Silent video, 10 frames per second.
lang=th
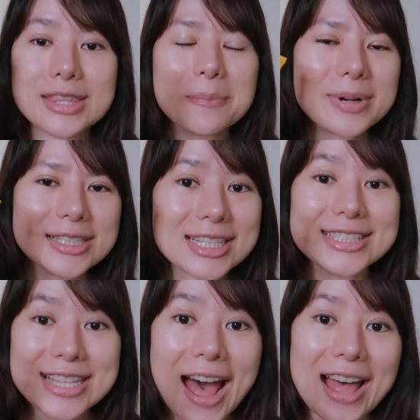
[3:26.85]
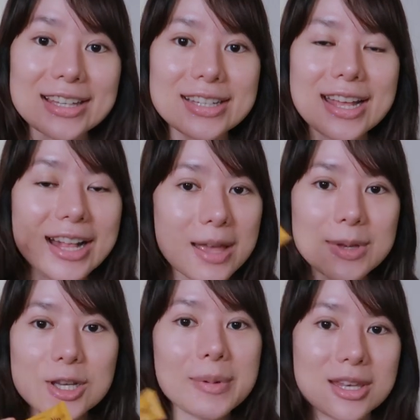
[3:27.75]
น้ำผึ้งจ๋าๆเลยถ้าใคร
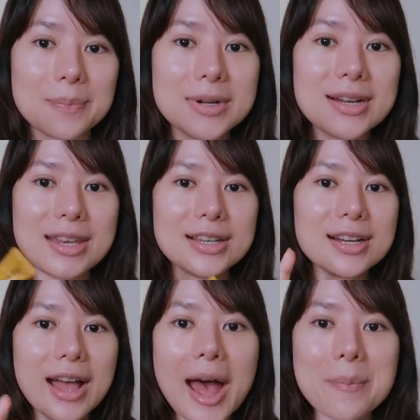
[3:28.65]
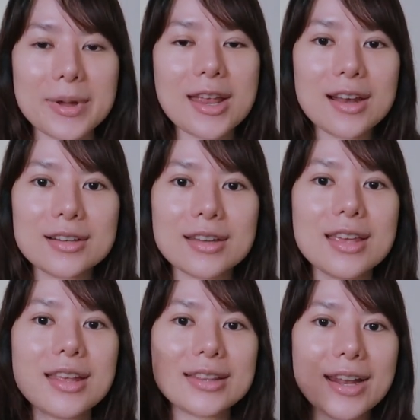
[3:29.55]
ไม่ชอบกลิ่นน้ำผึ้งอันนี้คือข้ามไปได้เลย
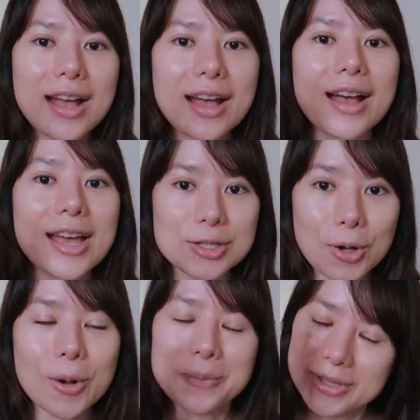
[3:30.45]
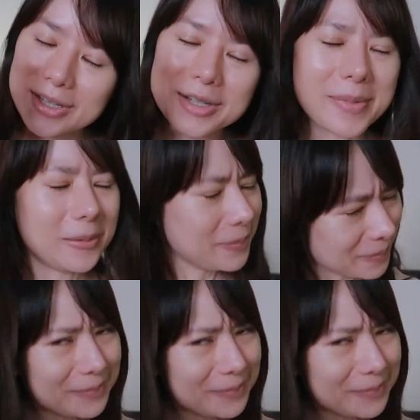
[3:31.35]
แต่ถ้าใครชอบนี่คือแบบ